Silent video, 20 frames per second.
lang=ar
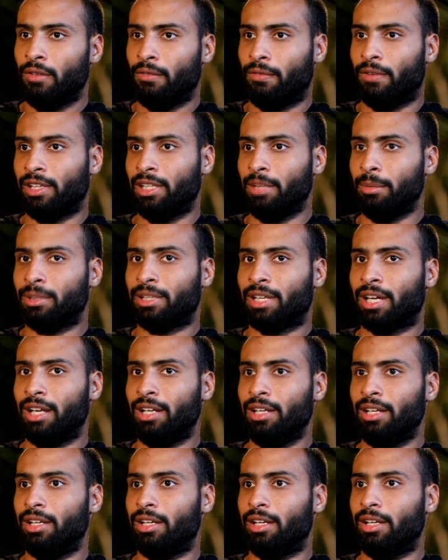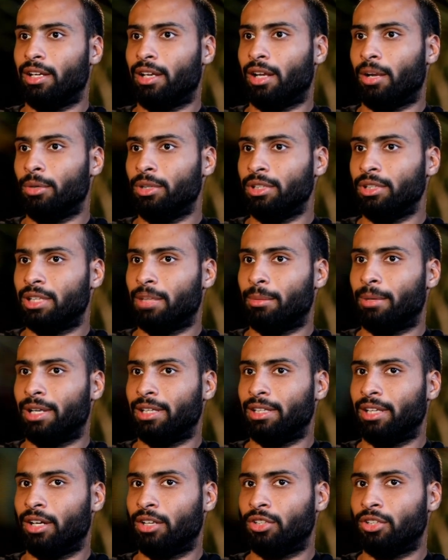فدي بتخلي لو انت ما
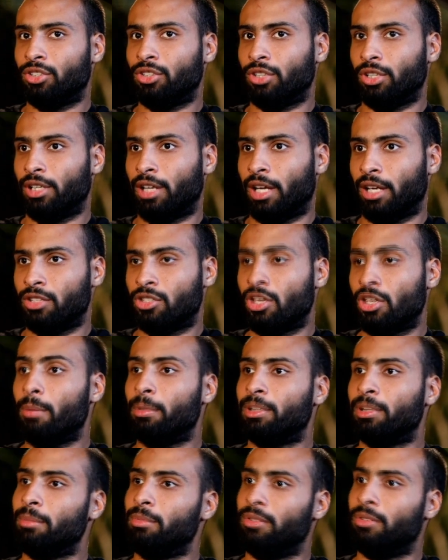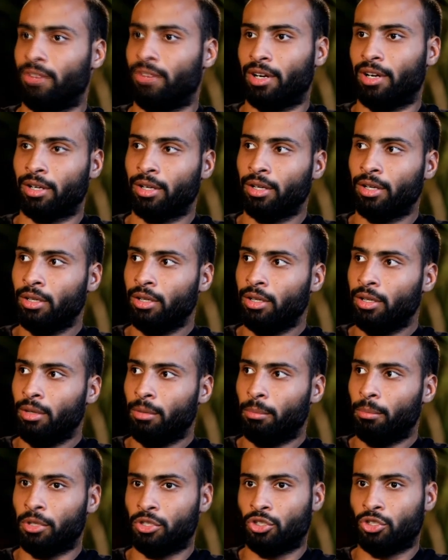عندكش يعني صعب تبني فرقه
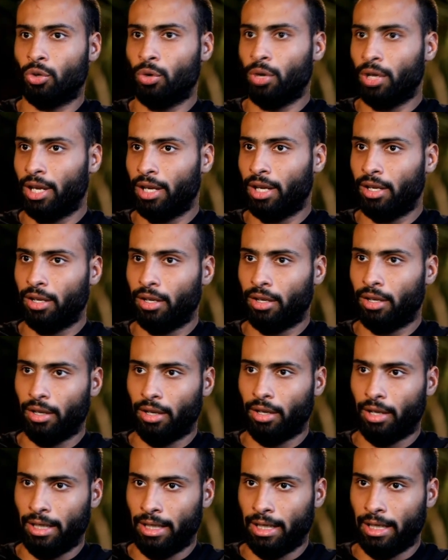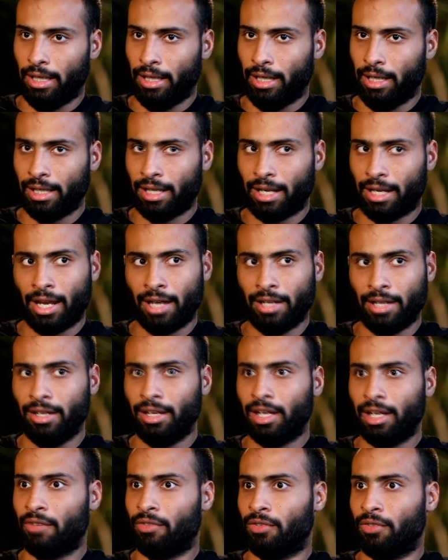صحيح. بس هو يعني النادي الاهلي
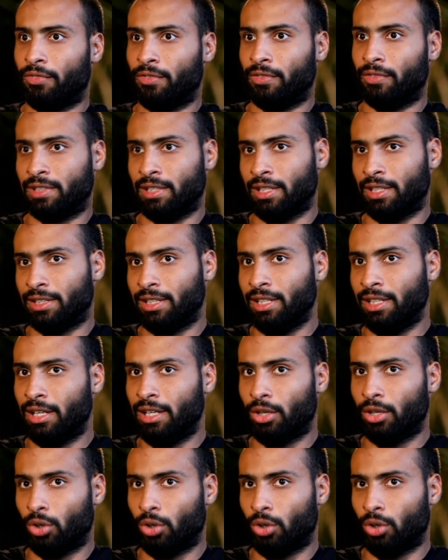نجح في السنتين